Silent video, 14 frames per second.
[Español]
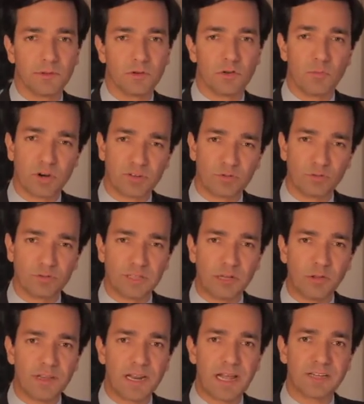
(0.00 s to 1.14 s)
Como
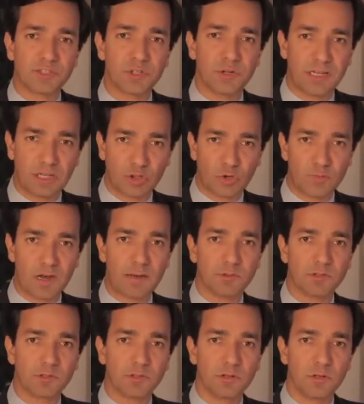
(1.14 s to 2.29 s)
resultado de las acciones que
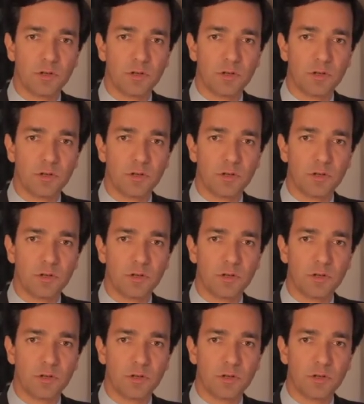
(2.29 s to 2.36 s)
tomamos,